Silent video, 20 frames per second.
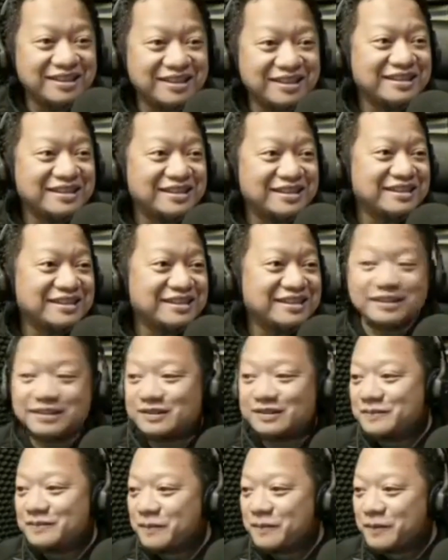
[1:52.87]
Ang tindi
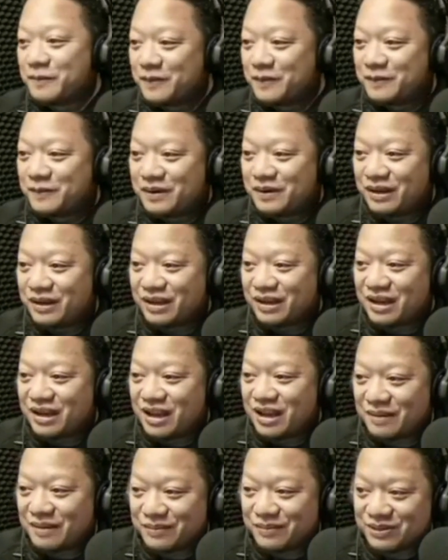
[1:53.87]
nito. Walang
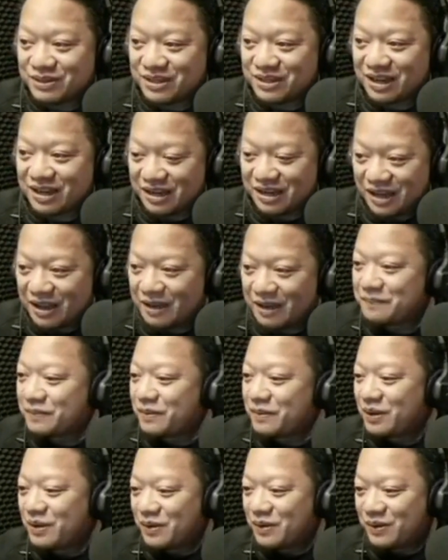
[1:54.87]
kinakapos sa kanila.
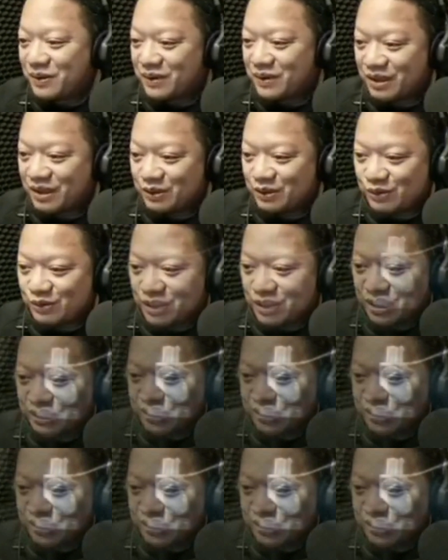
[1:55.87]
Okay, into tayo